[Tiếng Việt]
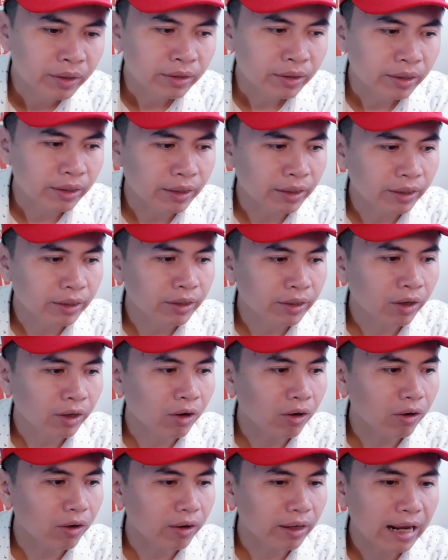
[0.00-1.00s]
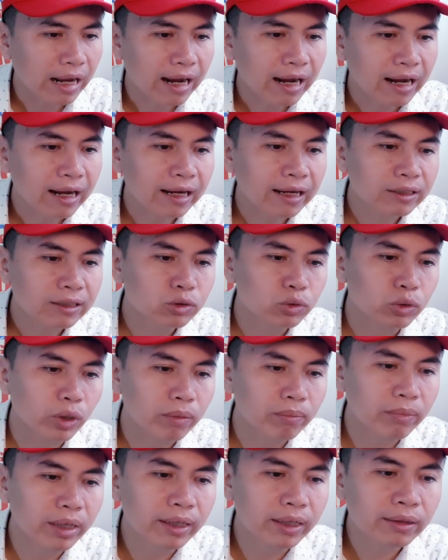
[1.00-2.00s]
thì họ đã
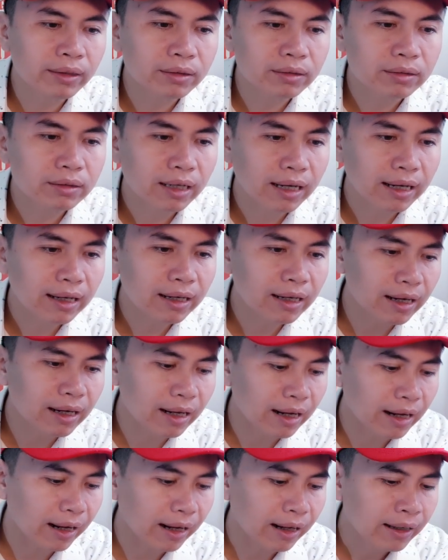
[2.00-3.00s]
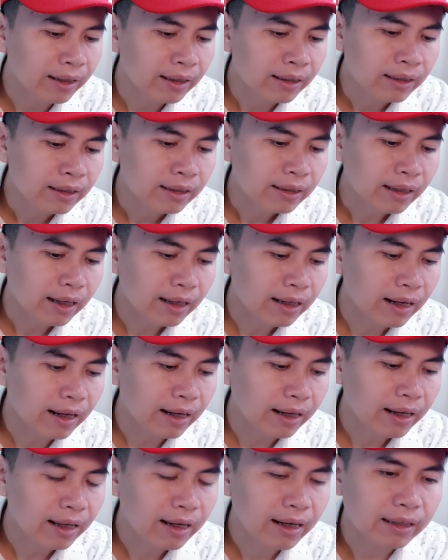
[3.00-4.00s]
chuyển biến khá là khá
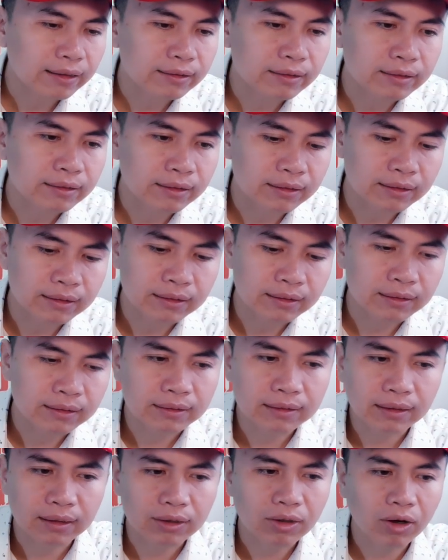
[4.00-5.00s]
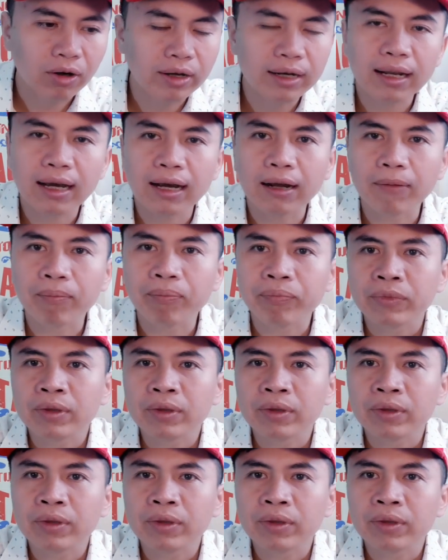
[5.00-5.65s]
là khá là ờ, được coi là